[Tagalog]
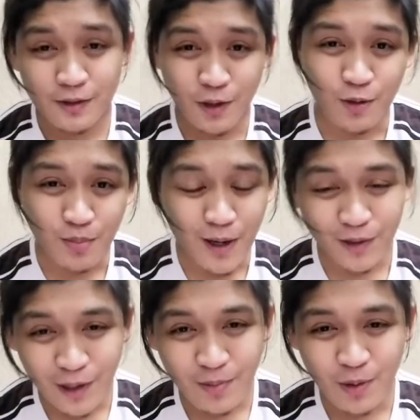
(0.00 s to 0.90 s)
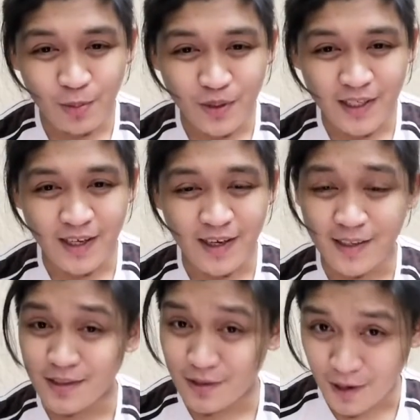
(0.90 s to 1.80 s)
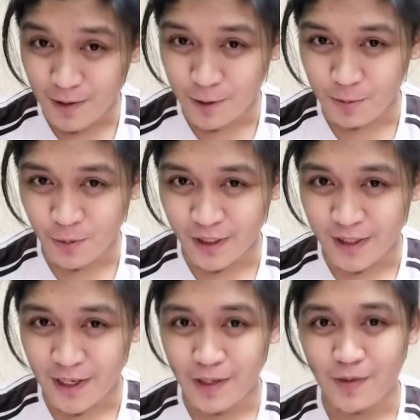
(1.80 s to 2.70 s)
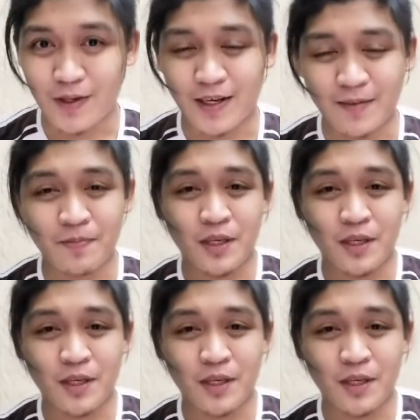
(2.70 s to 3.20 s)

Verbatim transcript: So, bago tayo mag-umpisa guys, checklist muna tayo ah.